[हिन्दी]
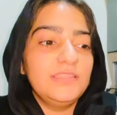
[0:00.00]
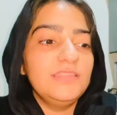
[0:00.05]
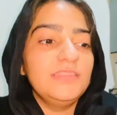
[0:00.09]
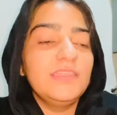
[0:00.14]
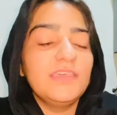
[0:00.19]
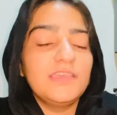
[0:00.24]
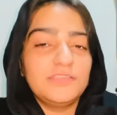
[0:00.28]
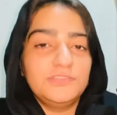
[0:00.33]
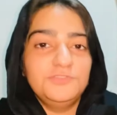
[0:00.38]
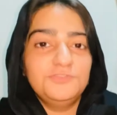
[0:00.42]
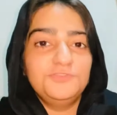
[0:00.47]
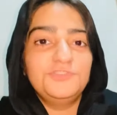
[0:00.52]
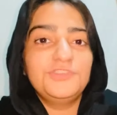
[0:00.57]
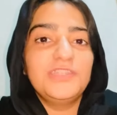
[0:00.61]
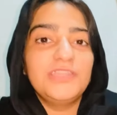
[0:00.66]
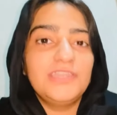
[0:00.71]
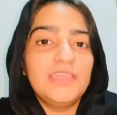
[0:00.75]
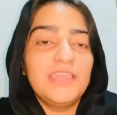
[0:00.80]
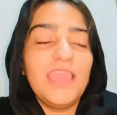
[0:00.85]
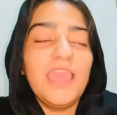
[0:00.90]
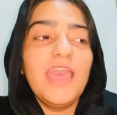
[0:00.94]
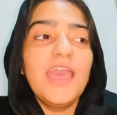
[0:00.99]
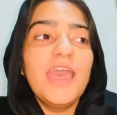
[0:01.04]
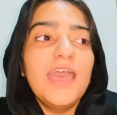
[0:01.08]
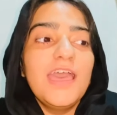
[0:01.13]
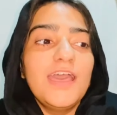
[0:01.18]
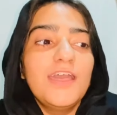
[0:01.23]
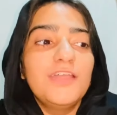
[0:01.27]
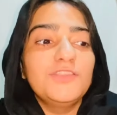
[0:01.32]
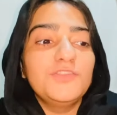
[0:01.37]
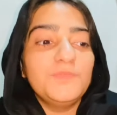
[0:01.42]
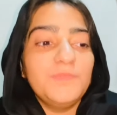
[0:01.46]
थी तहजद की ठीक है
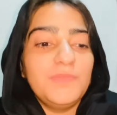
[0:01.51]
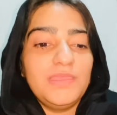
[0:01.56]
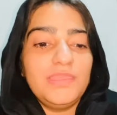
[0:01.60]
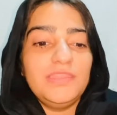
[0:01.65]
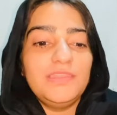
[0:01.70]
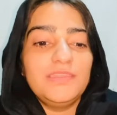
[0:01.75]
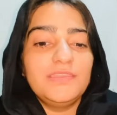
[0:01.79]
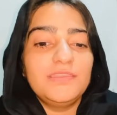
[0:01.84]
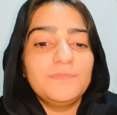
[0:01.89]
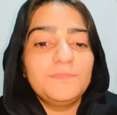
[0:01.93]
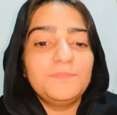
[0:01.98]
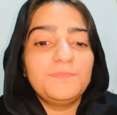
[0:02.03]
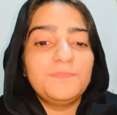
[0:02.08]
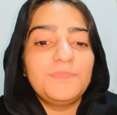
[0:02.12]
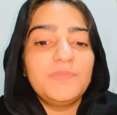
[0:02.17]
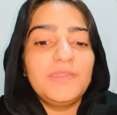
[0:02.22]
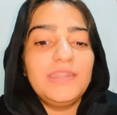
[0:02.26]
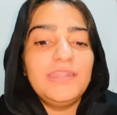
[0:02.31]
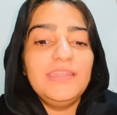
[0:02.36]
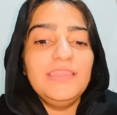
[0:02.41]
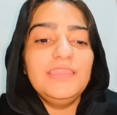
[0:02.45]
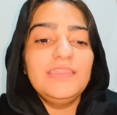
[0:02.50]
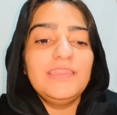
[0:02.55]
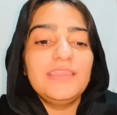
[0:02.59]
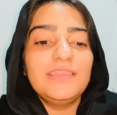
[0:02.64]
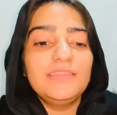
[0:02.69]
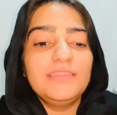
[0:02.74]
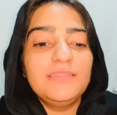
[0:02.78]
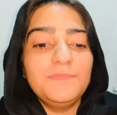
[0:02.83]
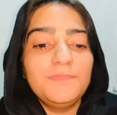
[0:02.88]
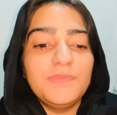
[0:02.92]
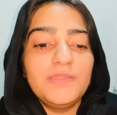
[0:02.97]
तो मैं पढ़ ही
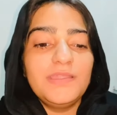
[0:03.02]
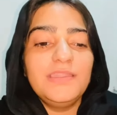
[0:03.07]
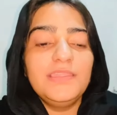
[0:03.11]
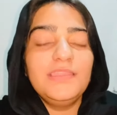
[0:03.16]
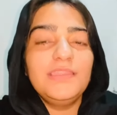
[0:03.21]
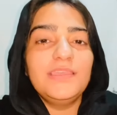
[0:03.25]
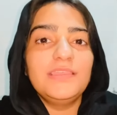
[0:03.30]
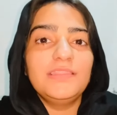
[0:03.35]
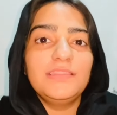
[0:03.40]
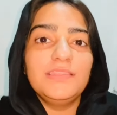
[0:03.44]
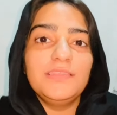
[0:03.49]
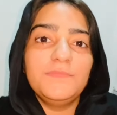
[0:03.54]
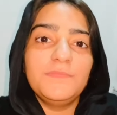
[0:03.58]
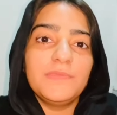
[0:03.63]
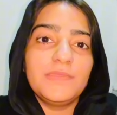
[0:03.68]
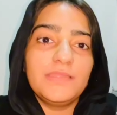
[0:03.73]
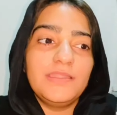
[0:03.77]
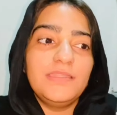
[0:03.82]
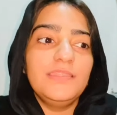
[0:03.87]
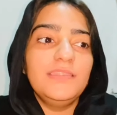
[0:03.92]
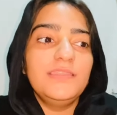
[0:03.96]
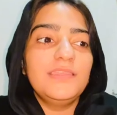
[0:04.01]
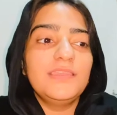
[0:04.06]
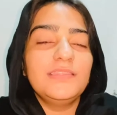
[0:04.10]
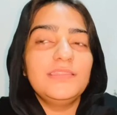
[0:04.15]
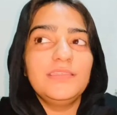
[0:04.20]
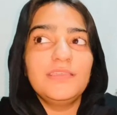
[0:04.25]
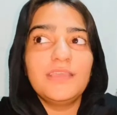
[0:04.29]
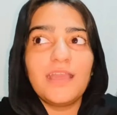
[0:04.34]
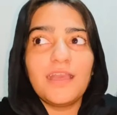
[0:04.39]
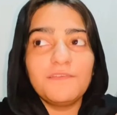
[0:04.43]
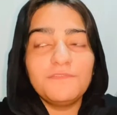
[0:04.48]
रही थी पढ़ ही रही थी पढ़ ही
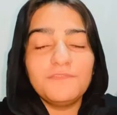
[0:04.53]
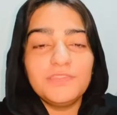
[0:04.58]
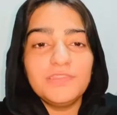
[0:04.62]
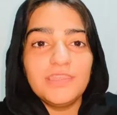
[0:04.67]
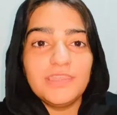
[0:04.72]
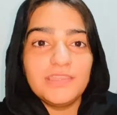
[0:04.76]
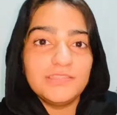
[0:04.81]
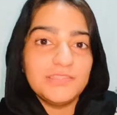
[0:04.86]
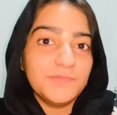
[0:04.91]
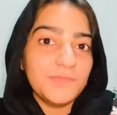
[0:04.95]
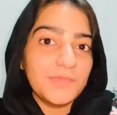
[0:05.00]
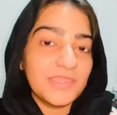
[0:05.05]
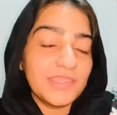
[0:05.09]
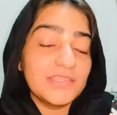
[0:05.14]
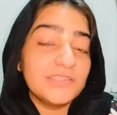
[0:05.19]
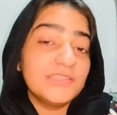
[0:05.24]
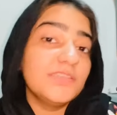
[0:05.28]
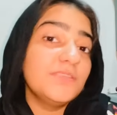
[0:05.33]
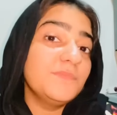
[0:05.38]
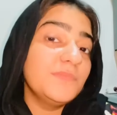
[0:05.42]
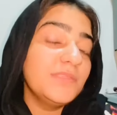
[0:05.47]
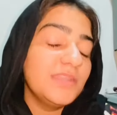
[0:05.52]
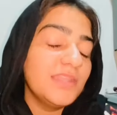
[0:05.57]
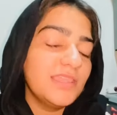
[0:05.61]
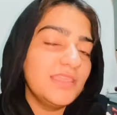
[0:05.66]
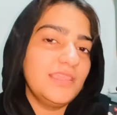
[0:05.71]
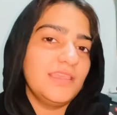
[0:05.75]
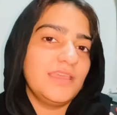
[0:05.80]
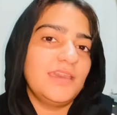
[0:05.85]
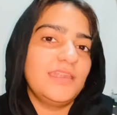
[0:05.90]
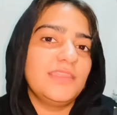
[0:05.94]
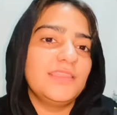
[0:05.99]
रही थी काफ़ी देर से मैं किचन में
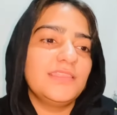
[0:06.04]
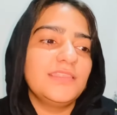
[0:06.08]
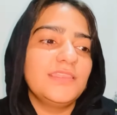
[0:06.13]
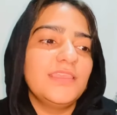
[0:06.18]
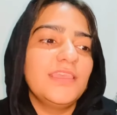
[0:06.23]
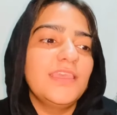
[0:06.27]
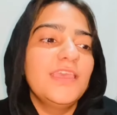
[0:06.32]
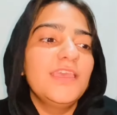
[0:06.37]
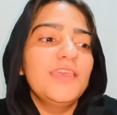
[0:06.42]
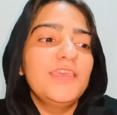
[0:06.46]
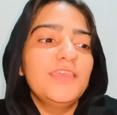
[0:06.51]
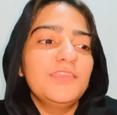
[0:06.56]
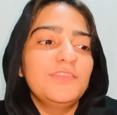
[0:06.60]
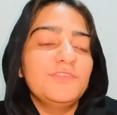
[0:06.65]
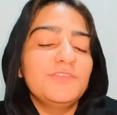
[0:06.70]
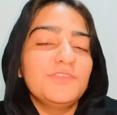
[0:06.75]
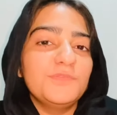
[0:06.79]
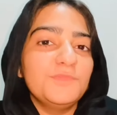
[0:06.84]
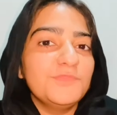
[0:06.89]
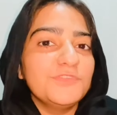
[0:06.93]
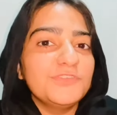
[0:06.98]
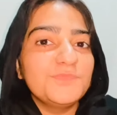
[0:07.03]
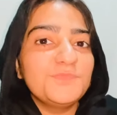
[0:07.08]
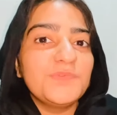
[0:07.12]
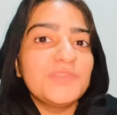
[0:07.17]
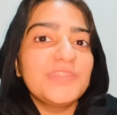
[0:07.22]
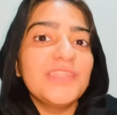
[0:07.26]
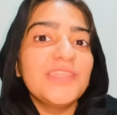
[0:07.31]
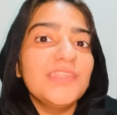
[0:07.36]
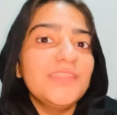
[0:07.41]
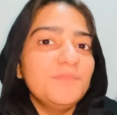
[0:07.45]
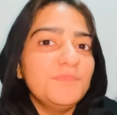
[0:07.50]
नहीं आ रही थी क्योंकि मुझे
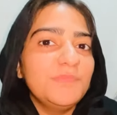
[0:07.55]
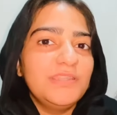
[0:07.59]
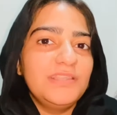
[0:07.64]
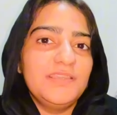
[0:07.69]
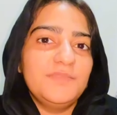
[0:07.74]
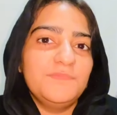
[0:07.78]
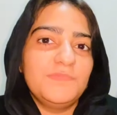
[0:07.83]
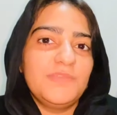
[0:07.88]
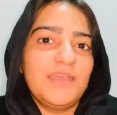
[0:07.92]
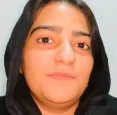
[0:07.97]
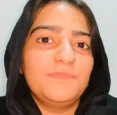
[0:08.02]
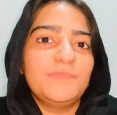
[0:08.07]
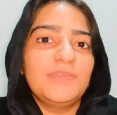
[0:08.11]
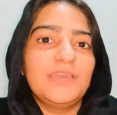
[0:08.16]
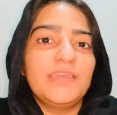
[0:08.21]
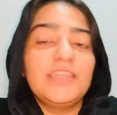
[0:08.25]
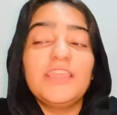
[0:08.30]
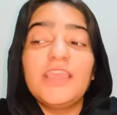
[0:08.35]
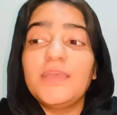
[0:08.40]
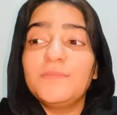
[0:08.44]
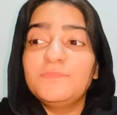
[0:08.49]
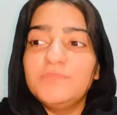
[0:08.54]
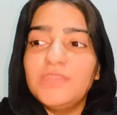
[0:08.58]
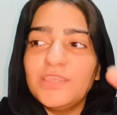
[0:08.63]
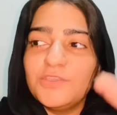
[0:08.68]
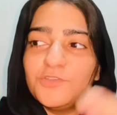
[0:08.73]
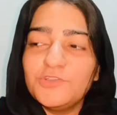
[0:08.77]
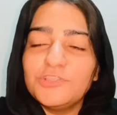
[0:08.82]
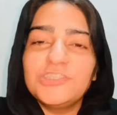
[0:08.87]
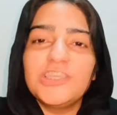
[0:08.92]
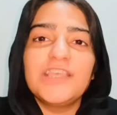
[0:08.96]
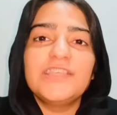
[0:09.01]
पता था मरियम काम करी अब
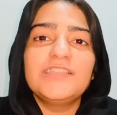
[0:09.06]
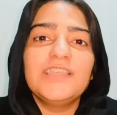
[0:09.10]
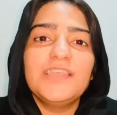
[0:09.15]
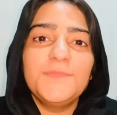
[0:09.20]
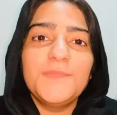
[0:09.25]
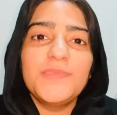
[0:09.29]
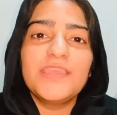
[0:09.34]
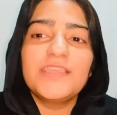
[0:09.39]
देखो जैसे ही मैं